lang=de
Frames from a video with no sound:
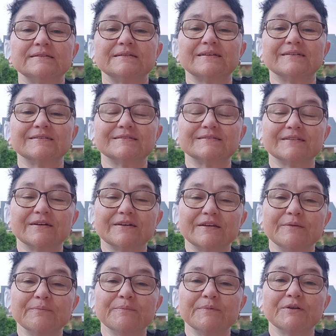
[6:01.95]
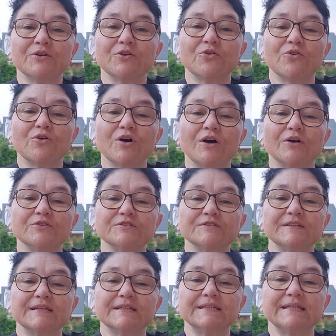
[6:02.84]
dass da immer noch
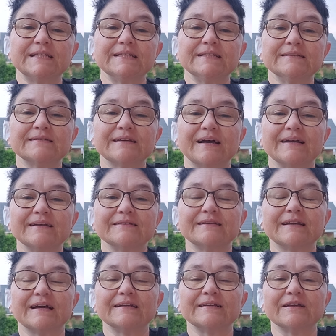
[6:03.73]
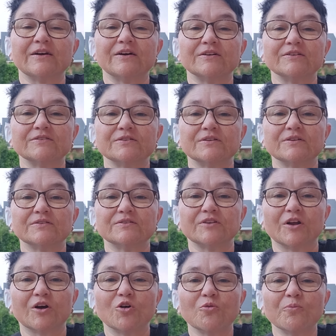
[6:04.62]
aus der Kindheit eine Art
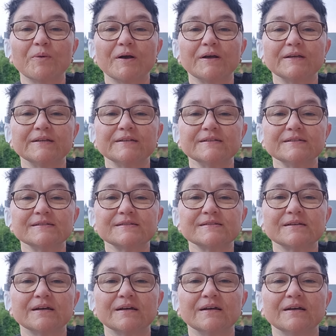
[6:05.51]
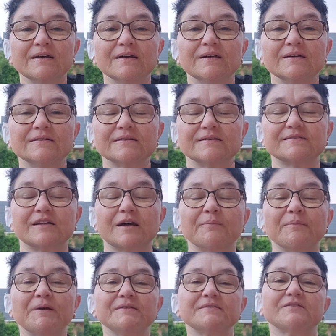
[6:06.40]
Trauma ist.
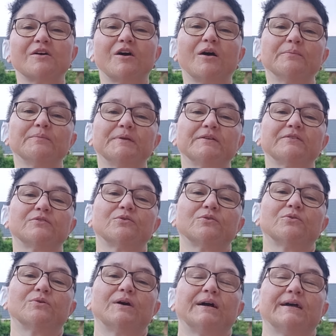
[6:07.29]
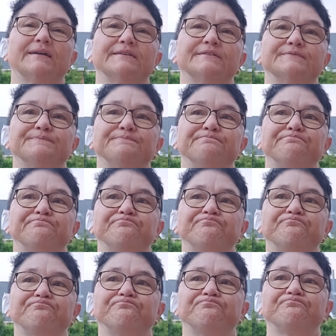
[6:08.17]
Damals kam ja so ein
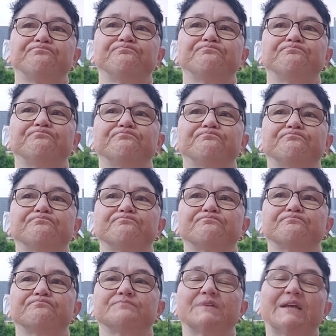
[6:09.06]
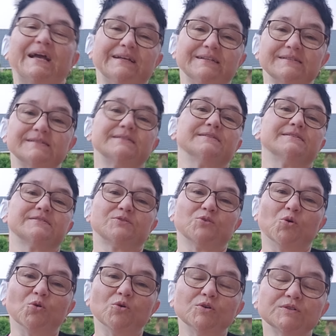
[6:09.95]
Geist des
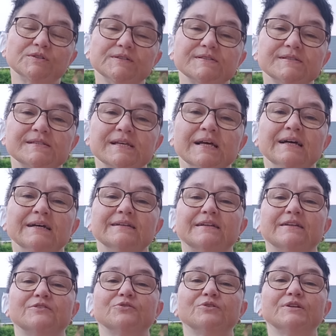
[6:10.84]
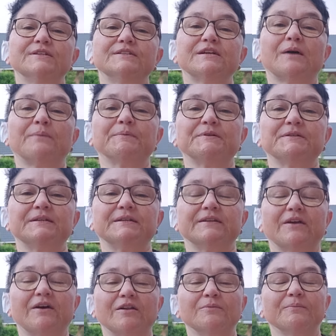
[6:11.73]
Todes. Natürlich habe ich
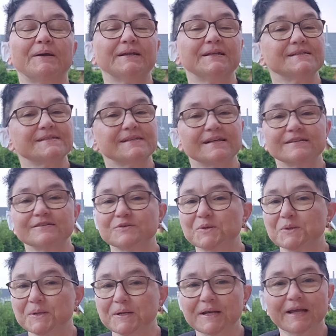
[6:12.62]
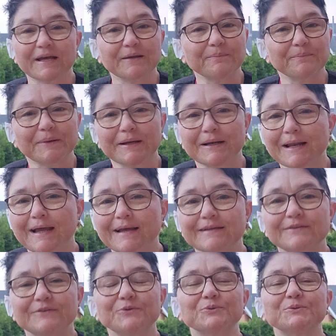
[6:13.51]
in all meinen seelsorglichen
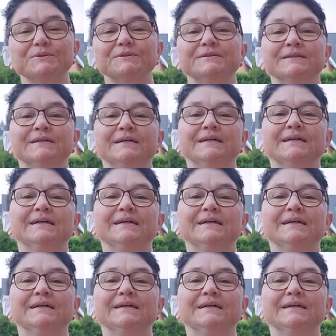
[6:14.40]
Begleitungen,